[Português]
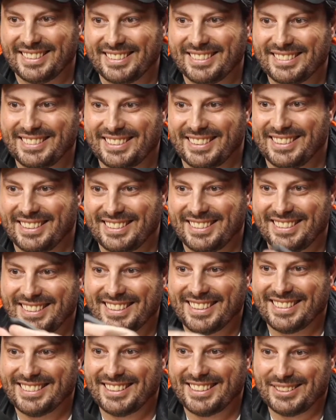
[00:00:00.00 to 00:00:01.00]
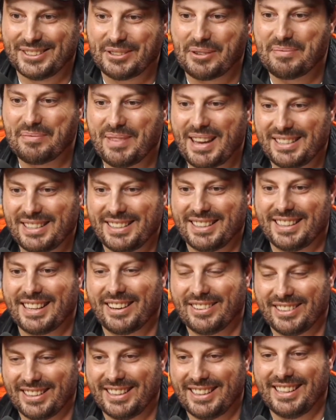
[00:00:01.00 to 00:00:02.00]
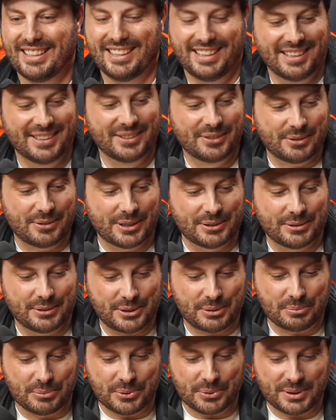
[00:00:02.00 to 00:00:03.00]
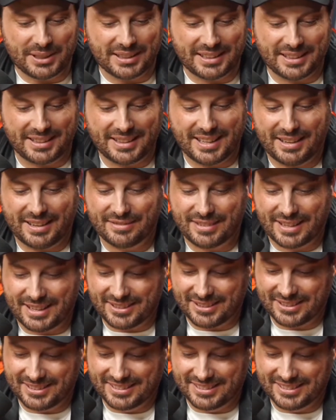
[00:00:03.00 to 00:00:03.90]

tá. Se souber esse carro aqui, quanto de multa que tem, velho.